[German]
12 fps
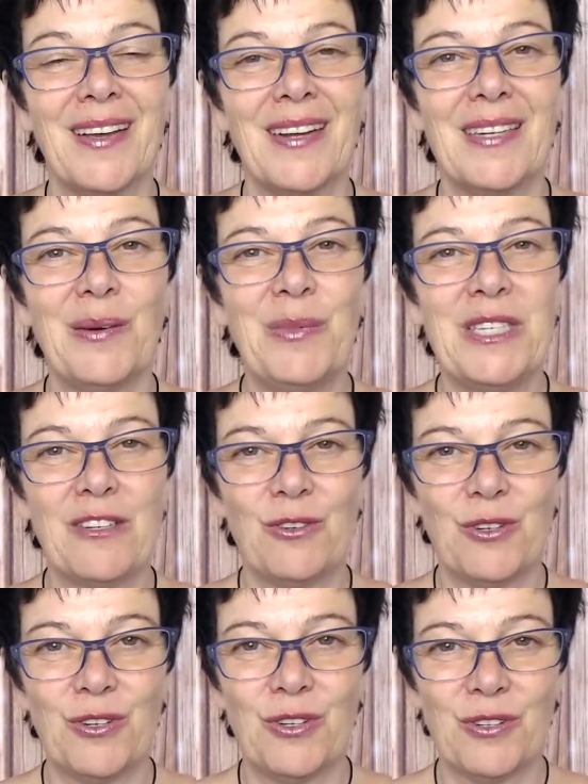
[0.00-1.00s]
damit
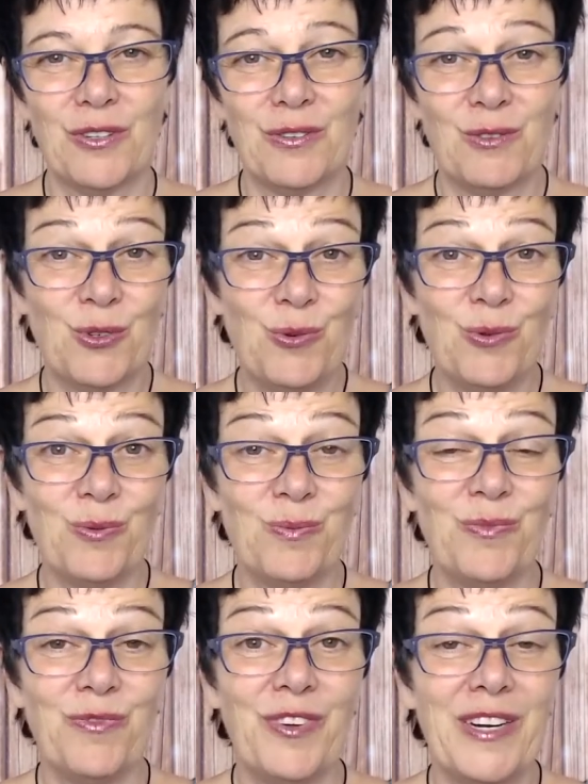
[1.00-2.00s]
auch
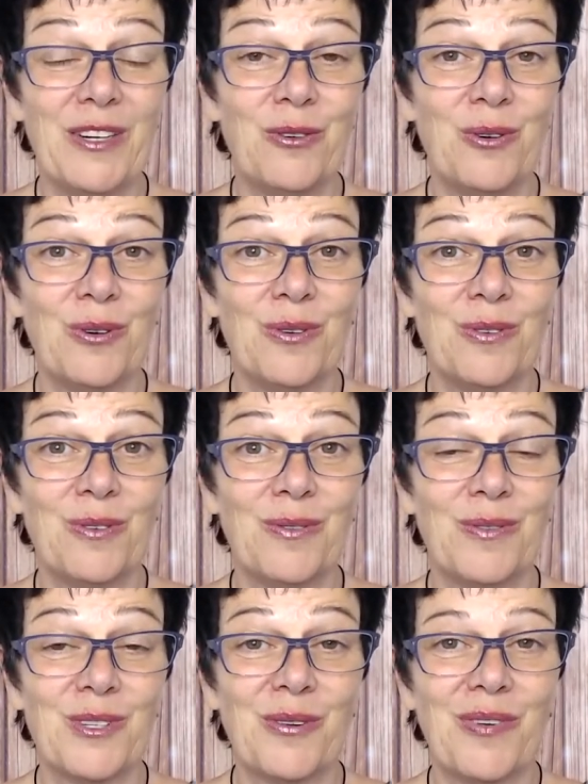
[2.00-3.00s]
du, wenn du
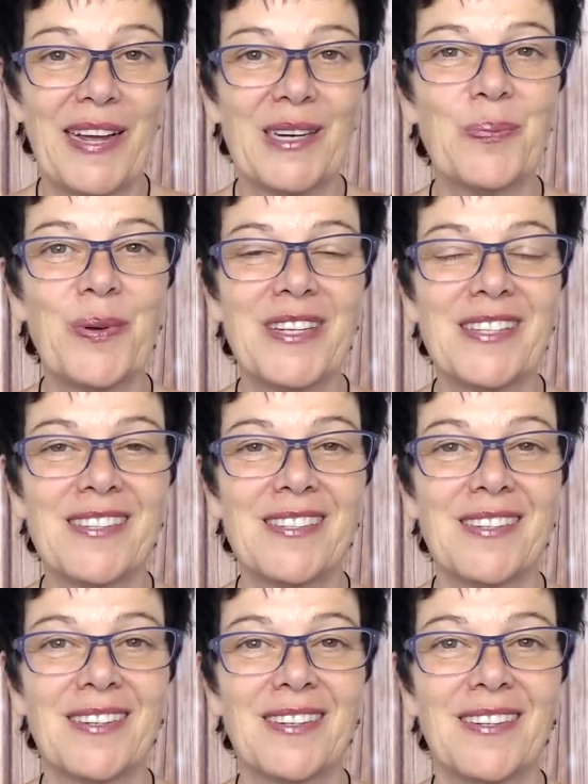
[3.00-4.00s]
soweit
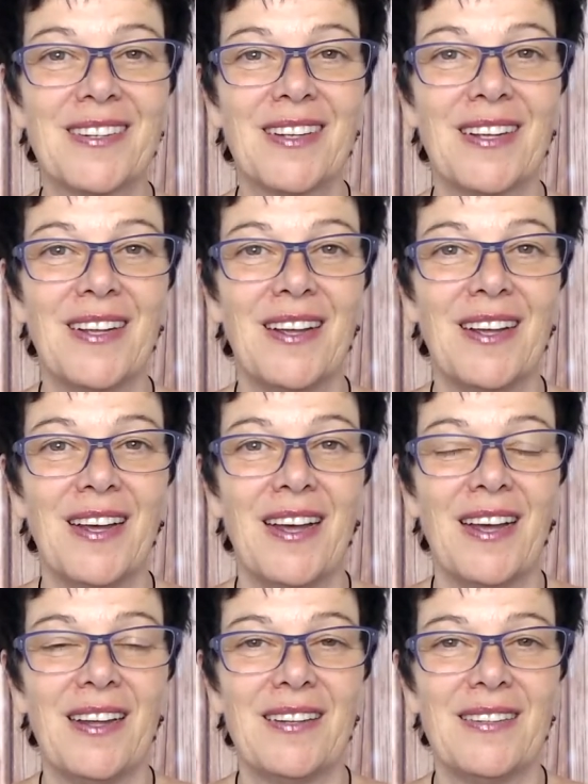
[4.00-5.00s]
bist,
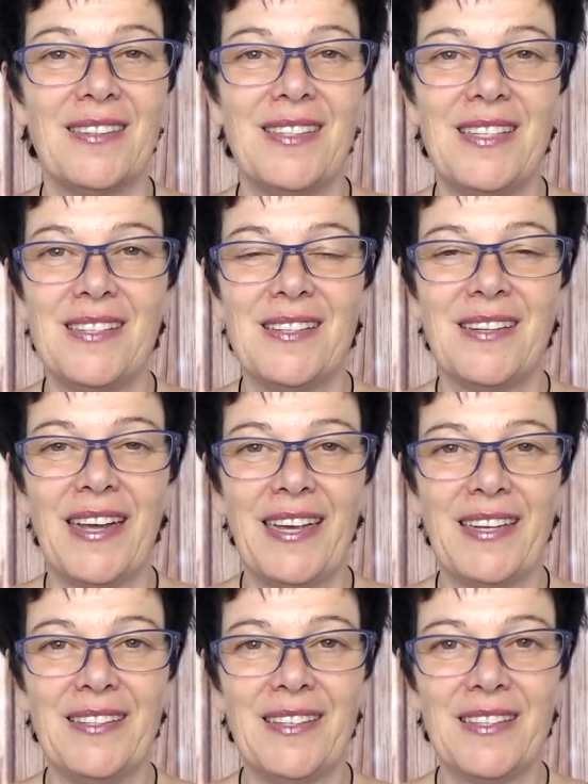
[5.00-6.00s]
diese
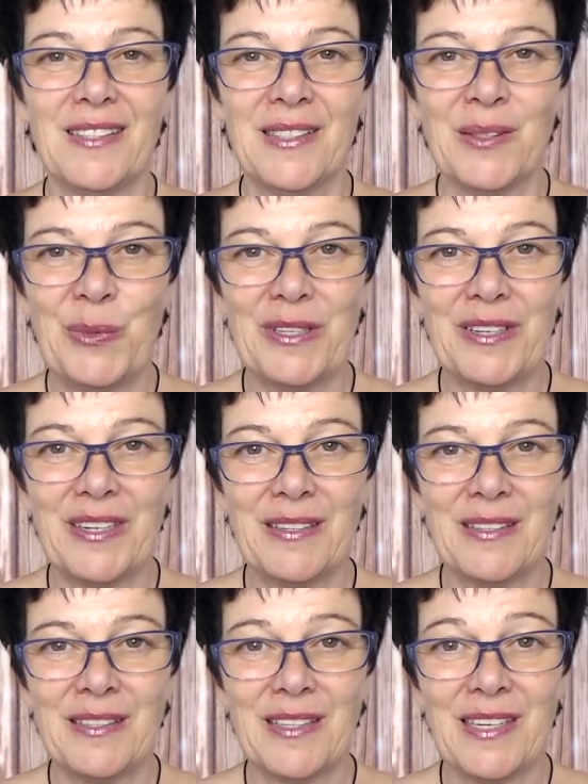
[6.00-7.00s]
Techniken, mit
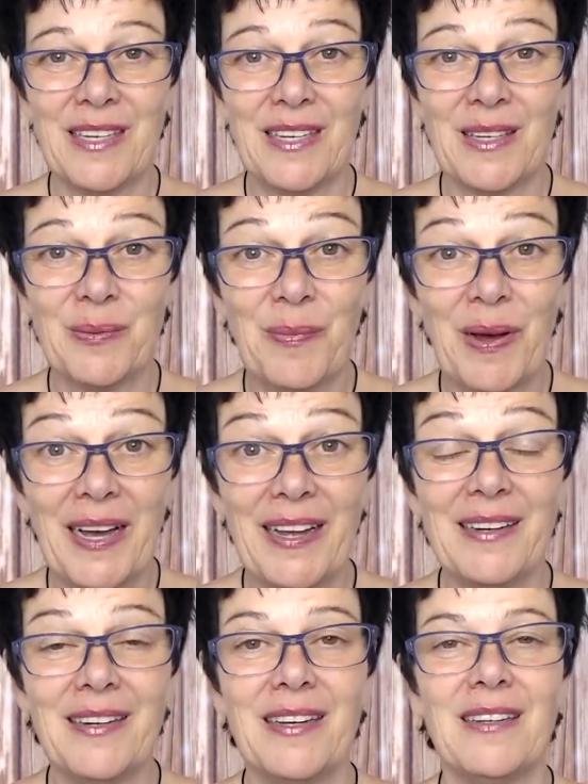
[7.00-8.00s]
denen ich
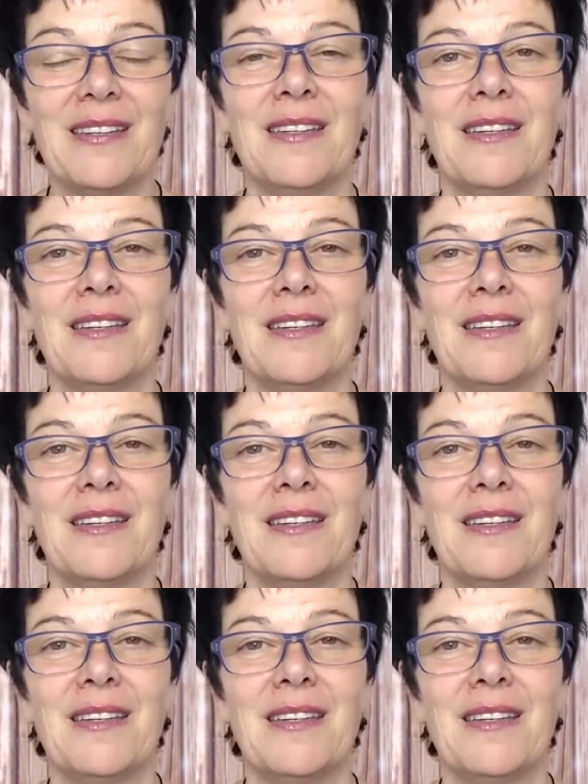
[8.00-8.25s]
meine,